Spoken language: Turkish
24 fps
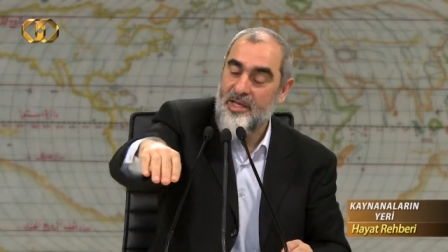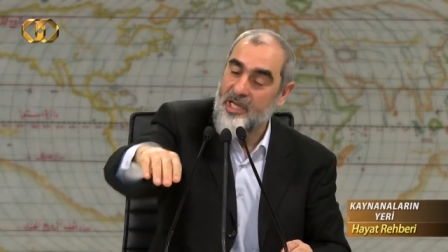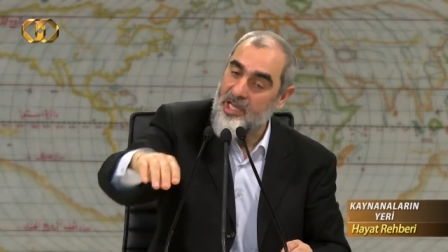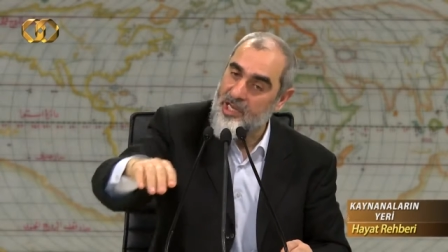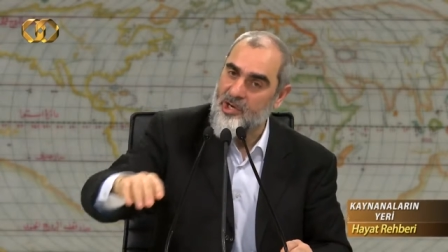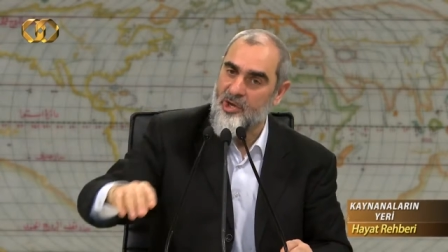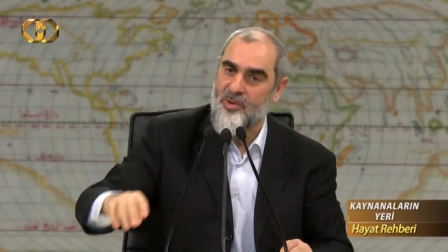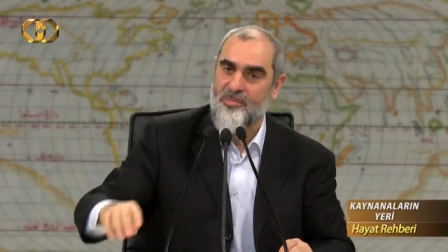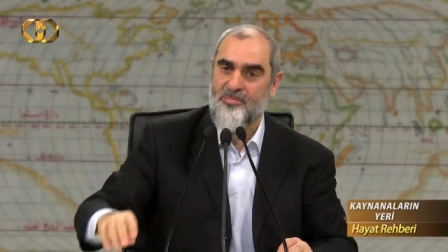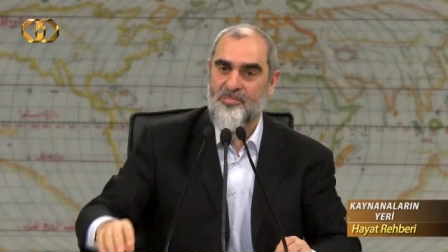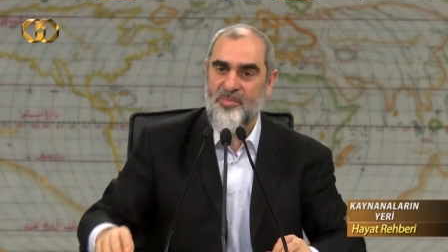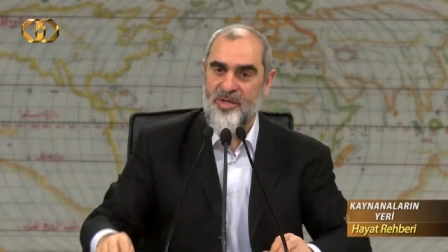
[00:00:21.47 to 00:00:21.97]

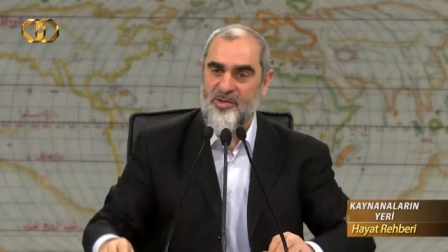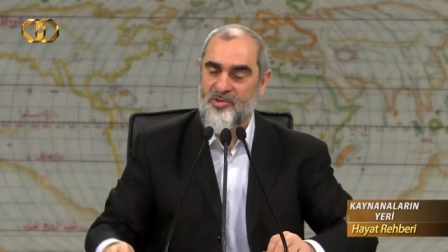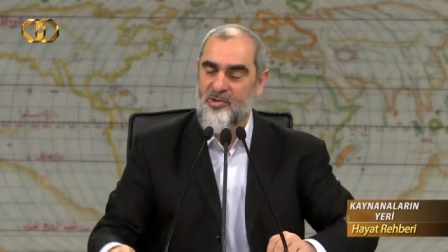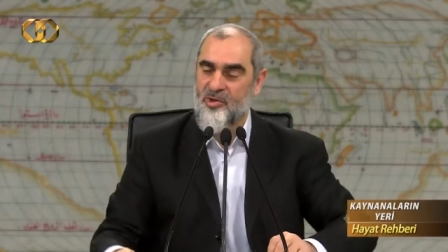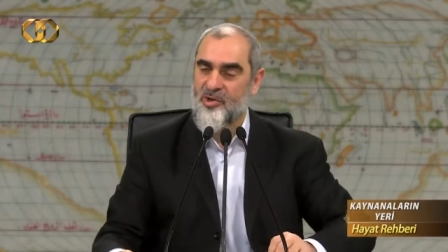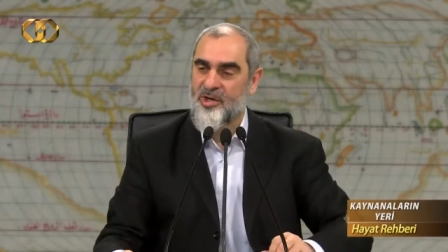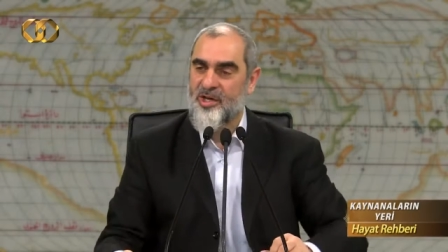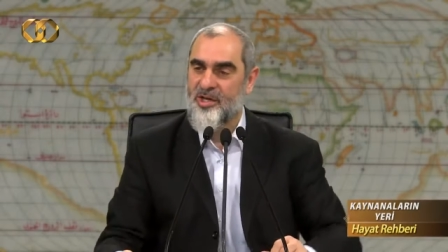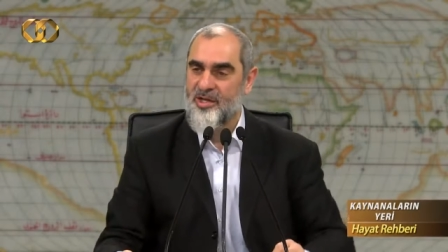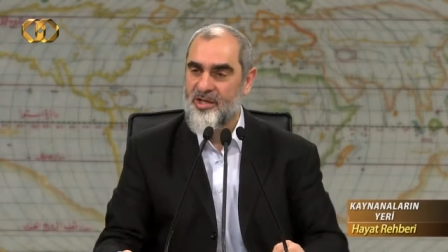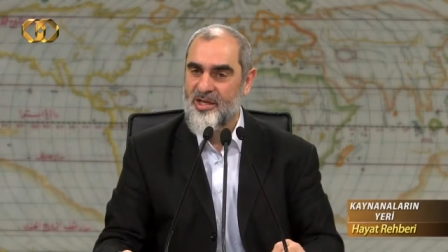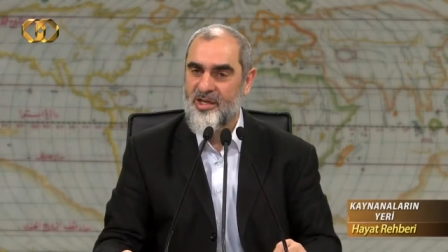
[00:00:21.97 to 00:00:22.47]
El öpme
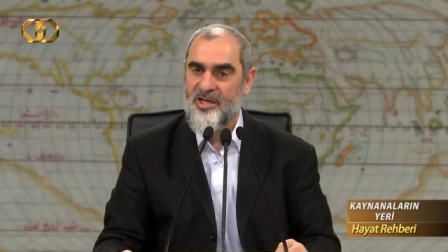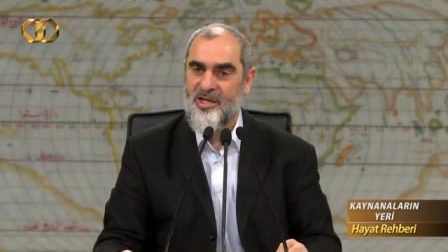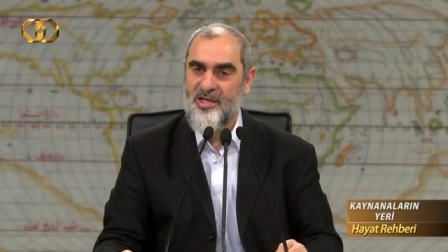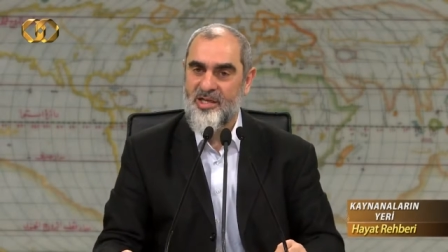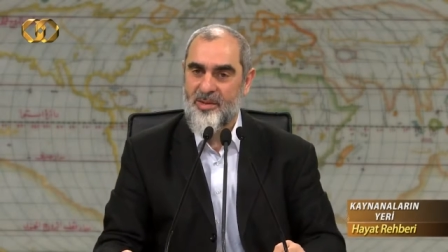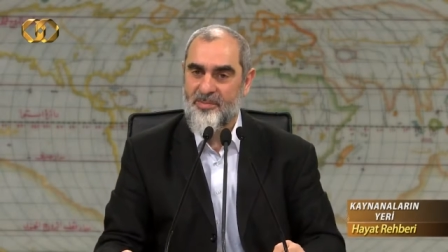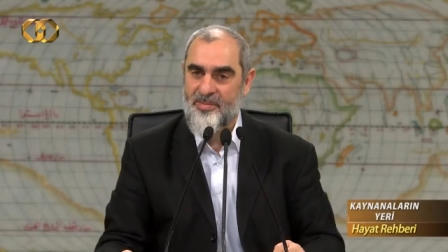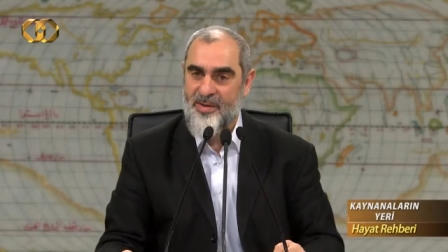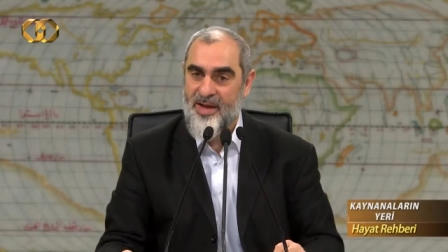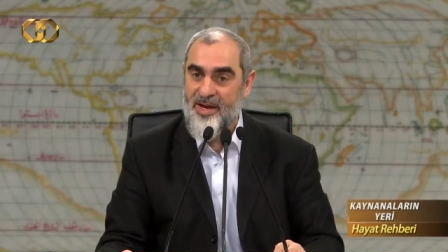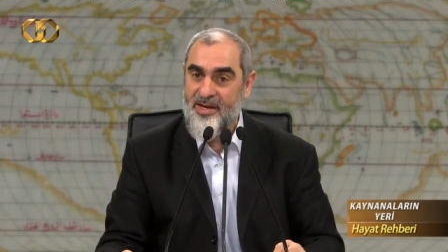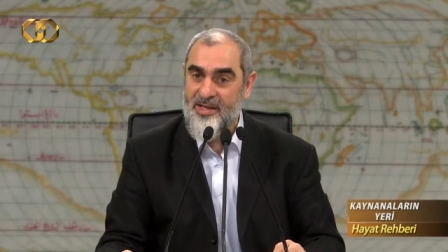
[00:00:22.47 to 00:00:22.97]
törenleri
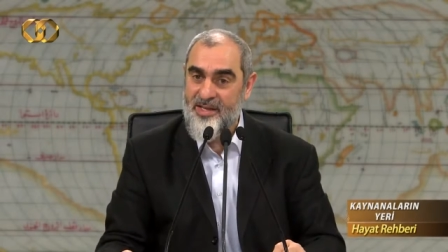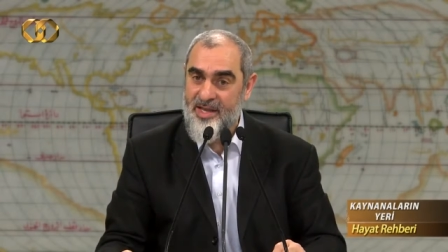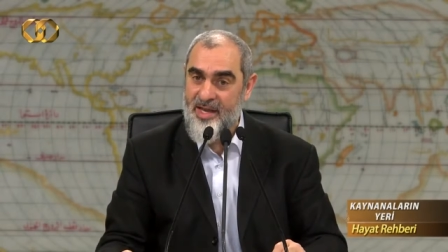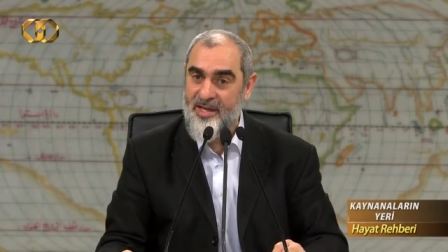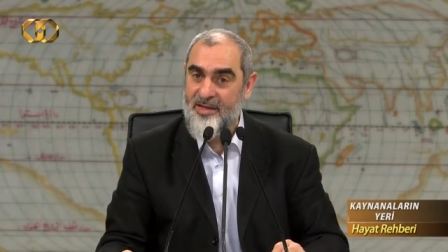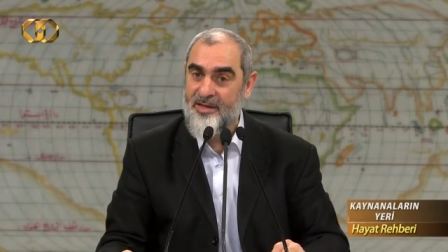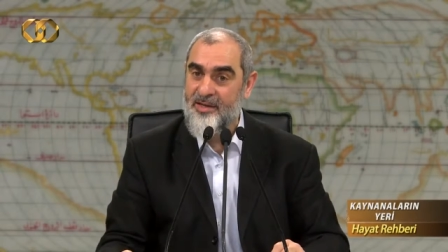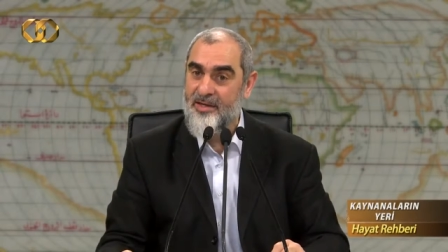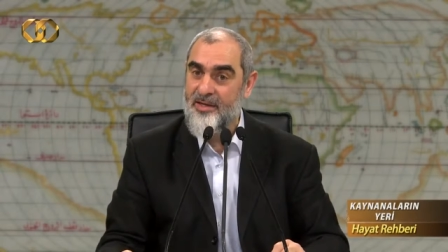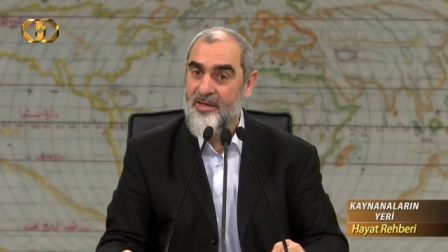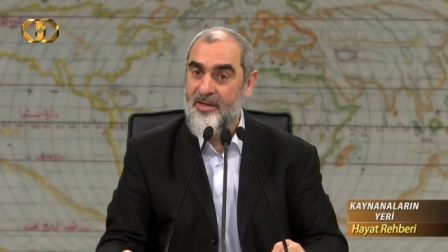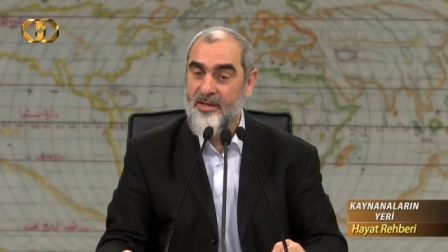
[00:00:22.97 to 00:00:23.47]

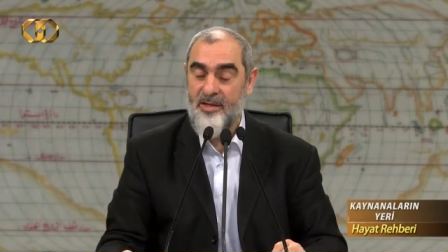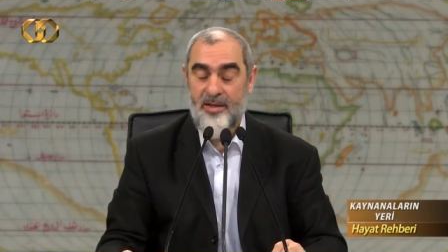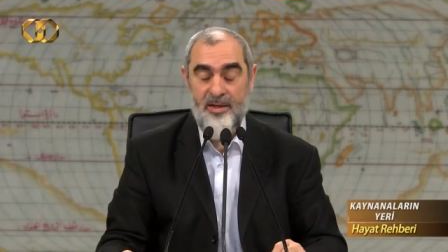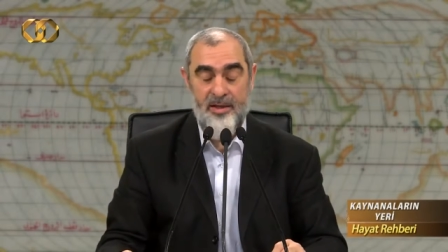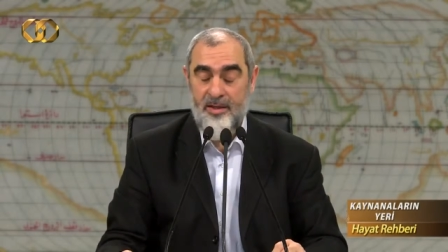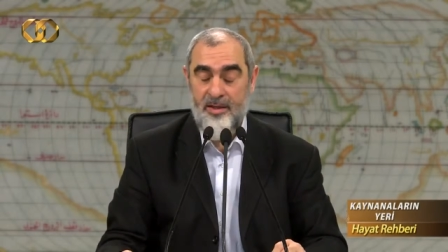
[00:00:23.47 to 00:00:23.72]
yaparken